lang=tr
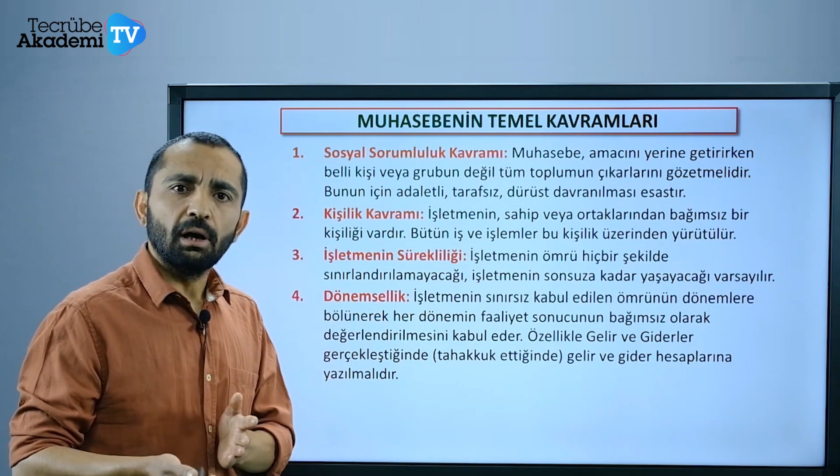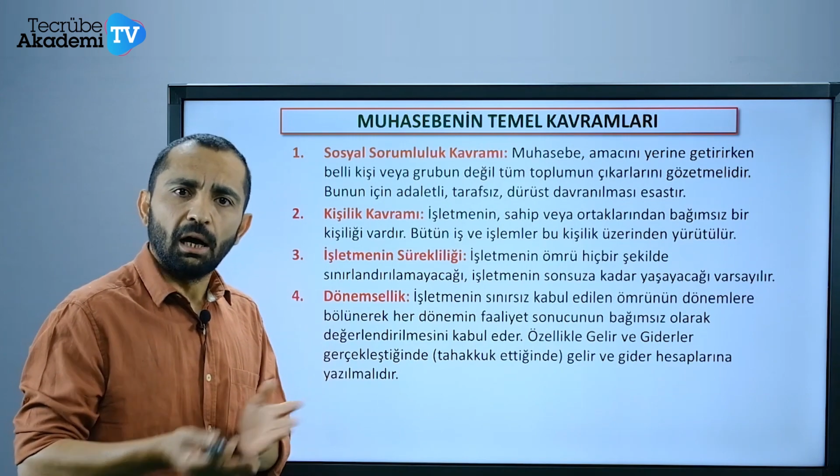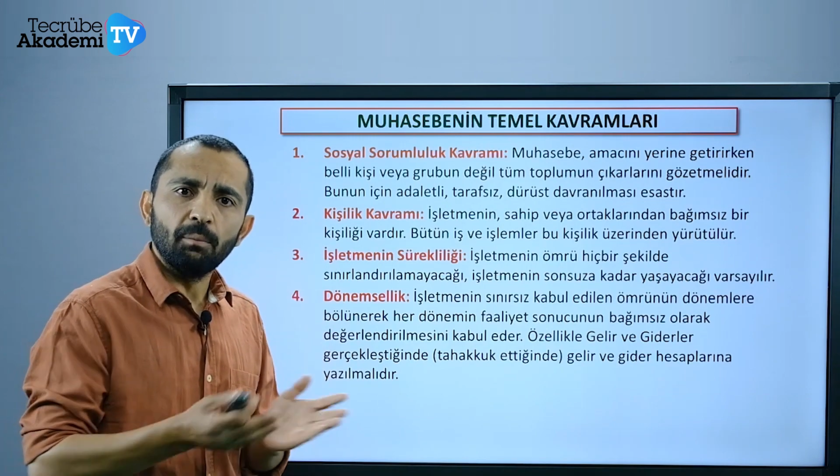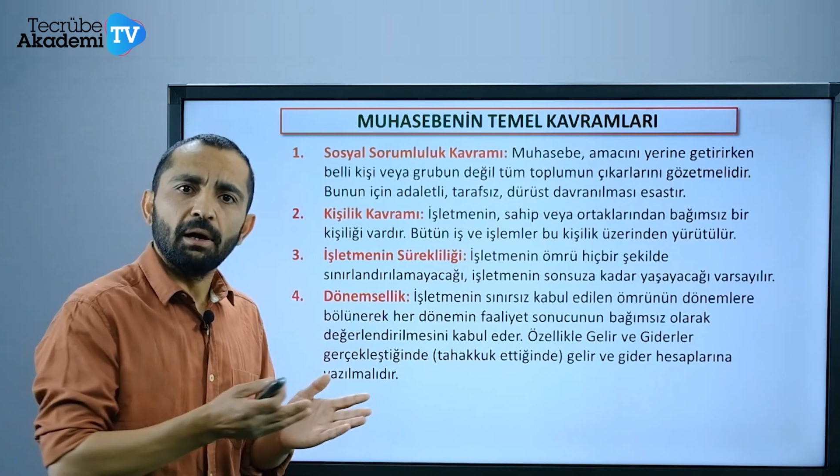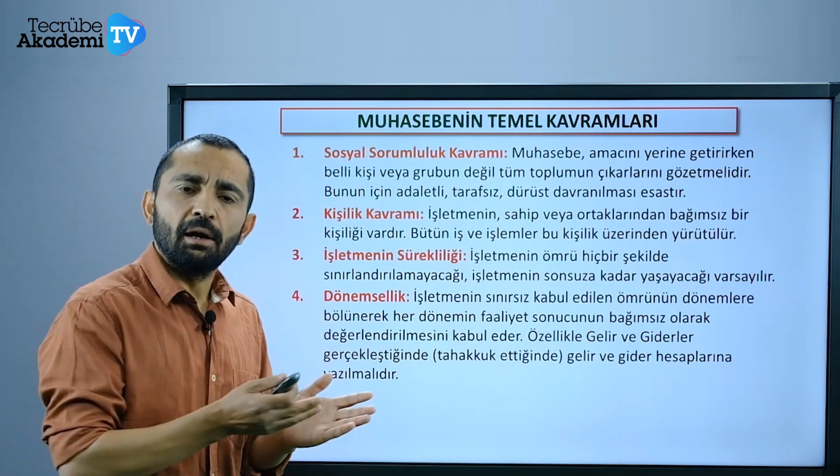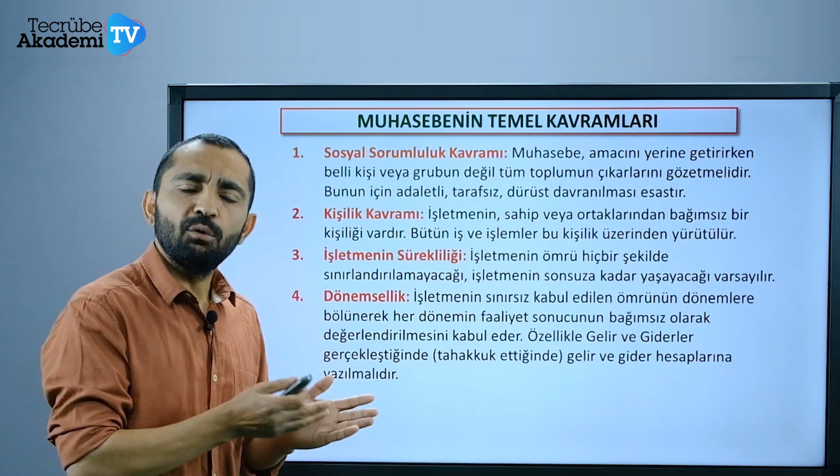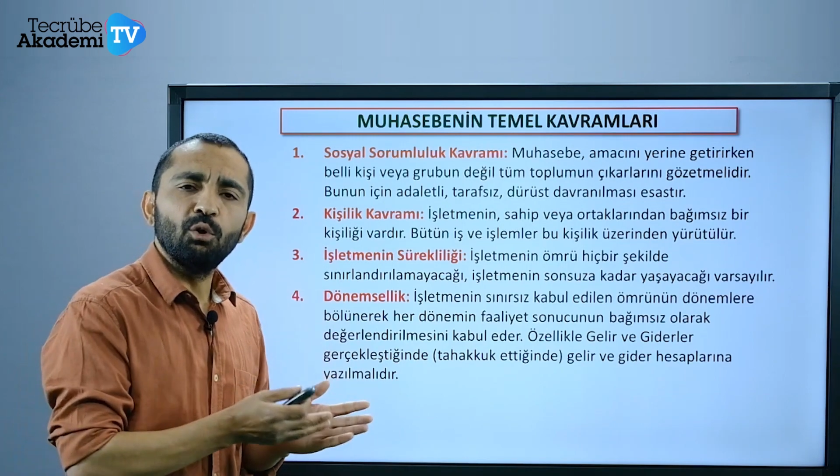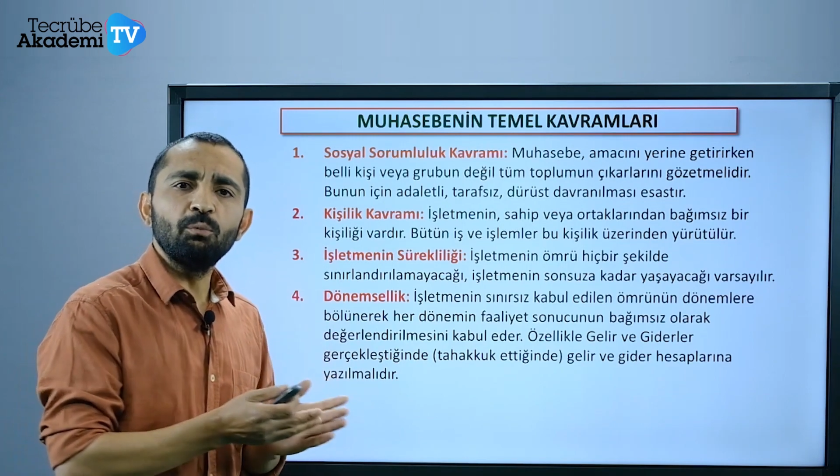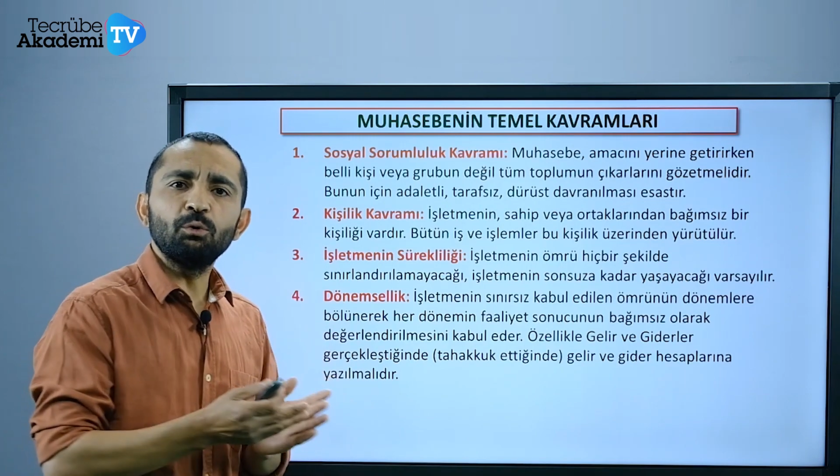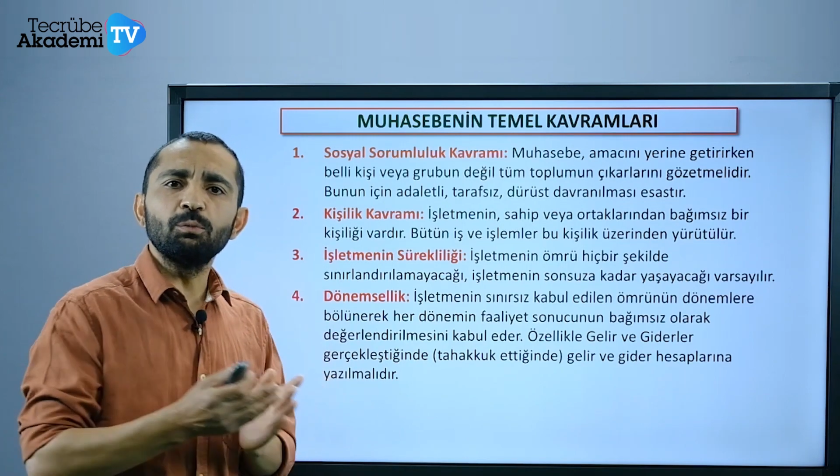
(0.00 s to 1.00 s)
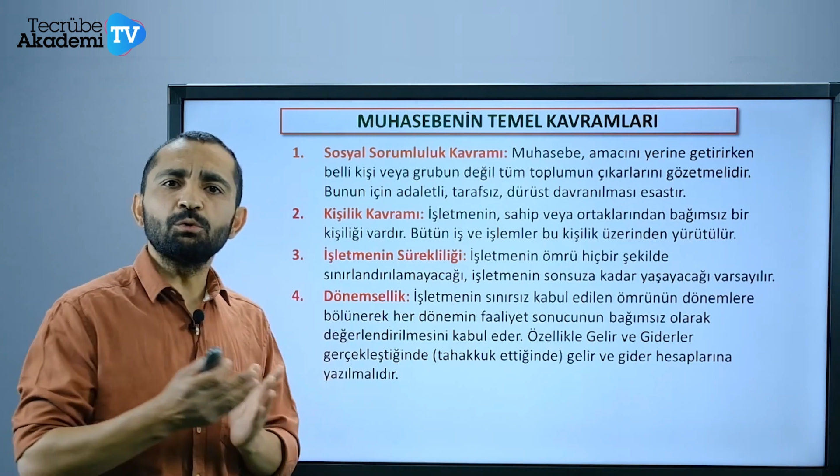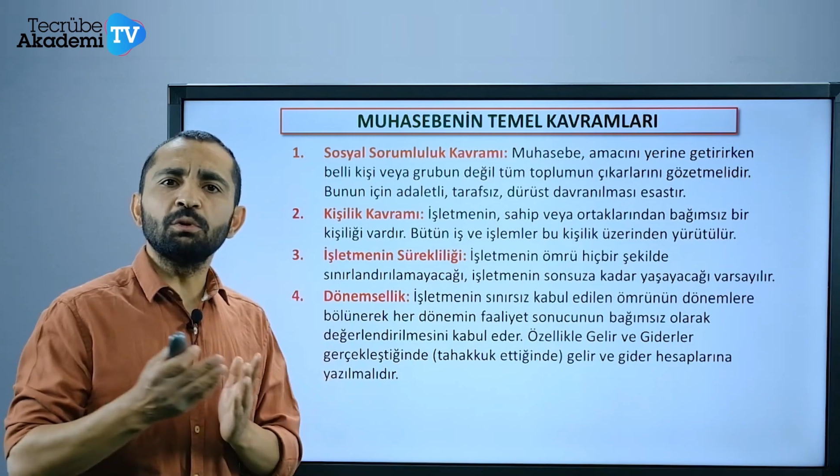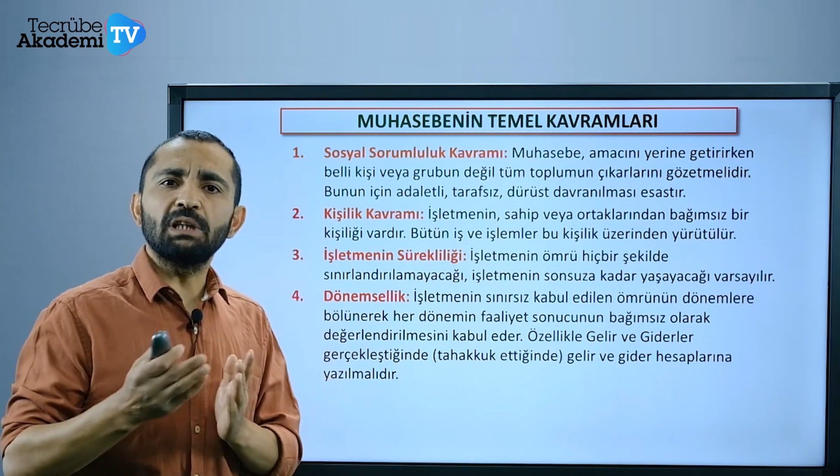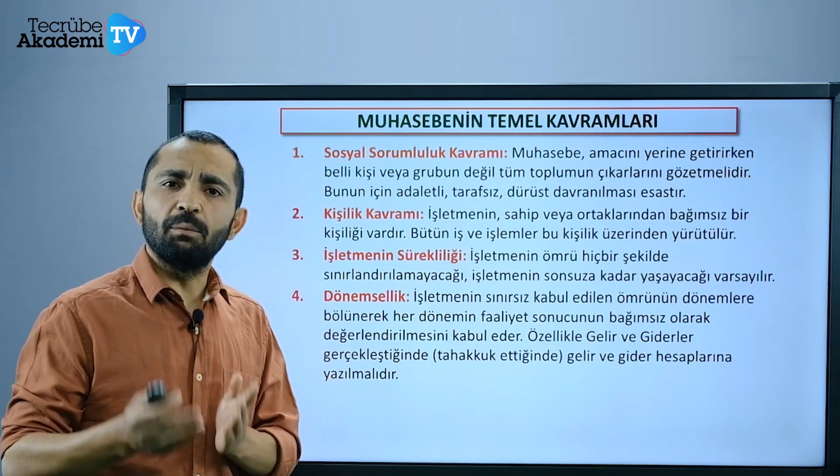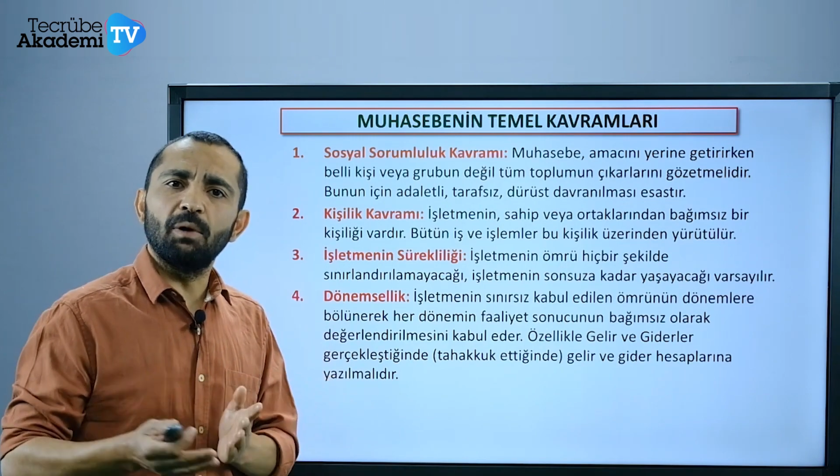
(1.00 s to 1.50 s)
ama
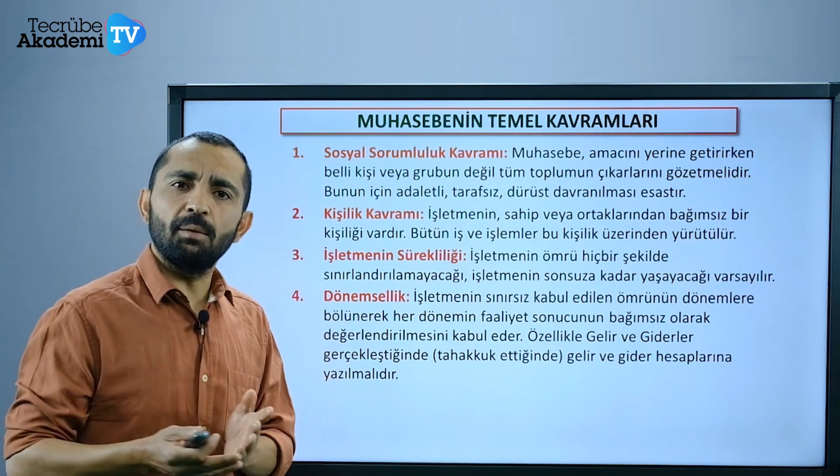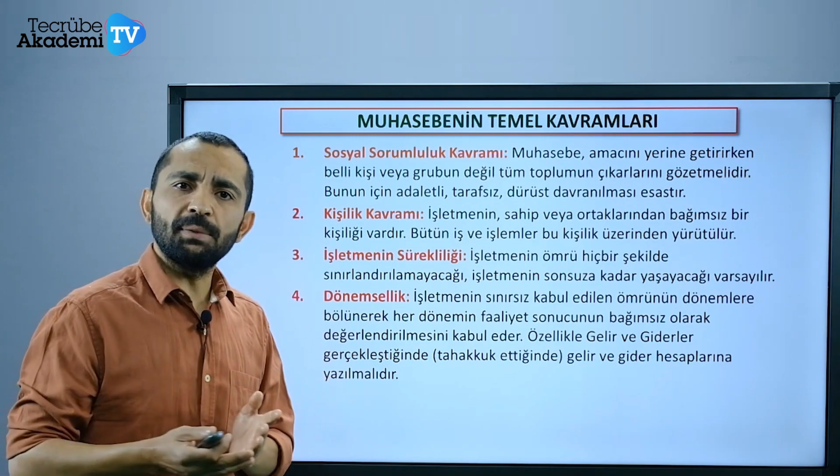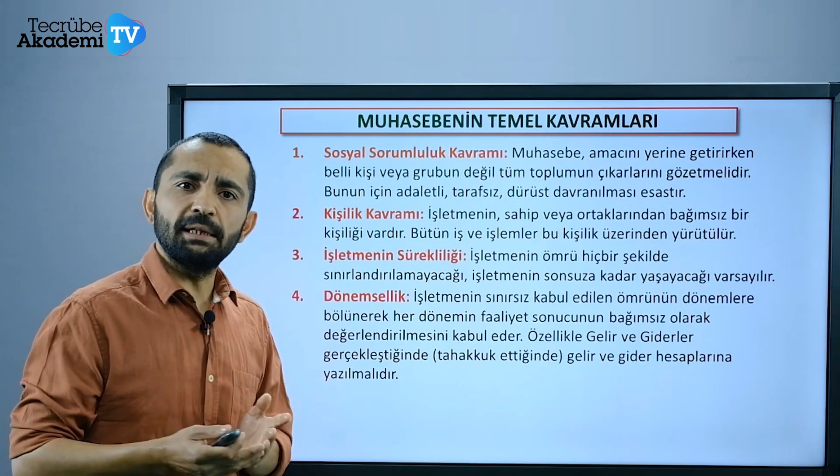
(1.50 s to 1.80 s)
ömrümüzün tamamı